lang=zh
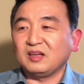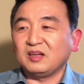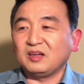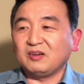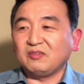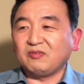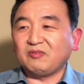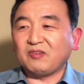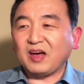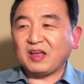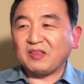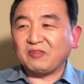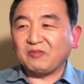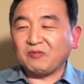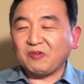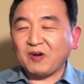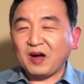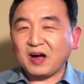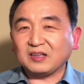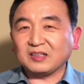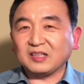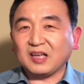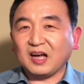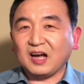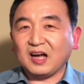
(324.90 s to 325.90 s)
反
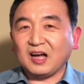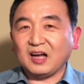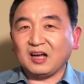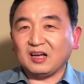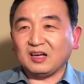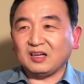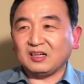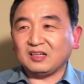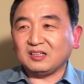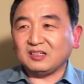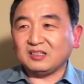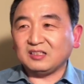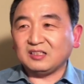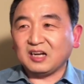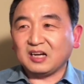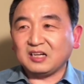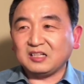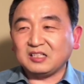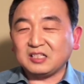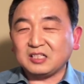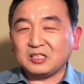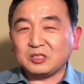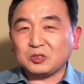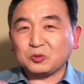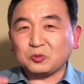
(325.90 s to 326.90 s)
方呢，“
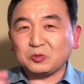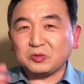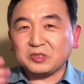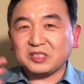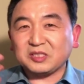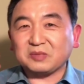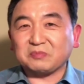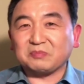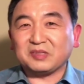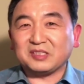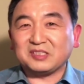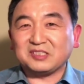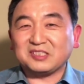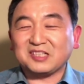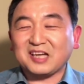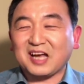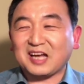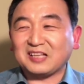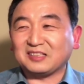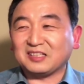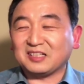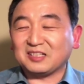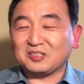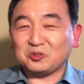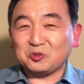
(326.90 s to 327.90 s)
人之初，性本
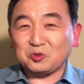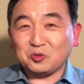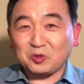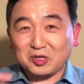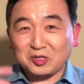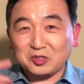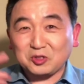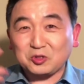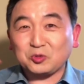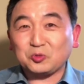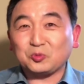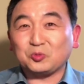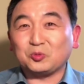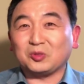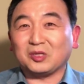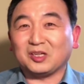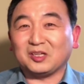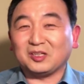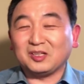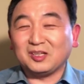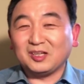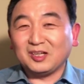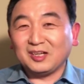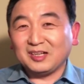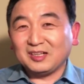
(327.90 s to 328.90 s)
善”呢，全输了，
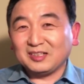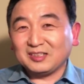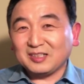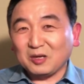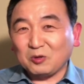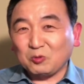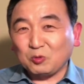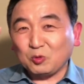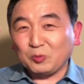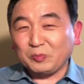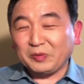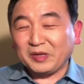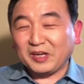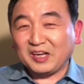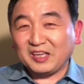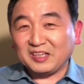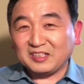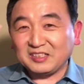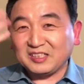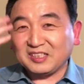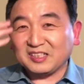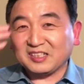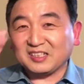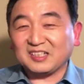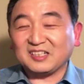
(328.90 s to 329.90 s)
他五比
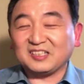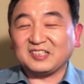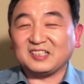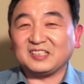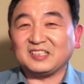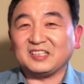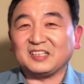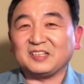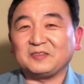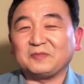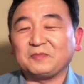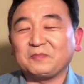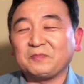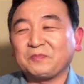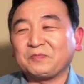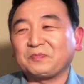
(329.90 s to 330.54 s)
零赢了人家。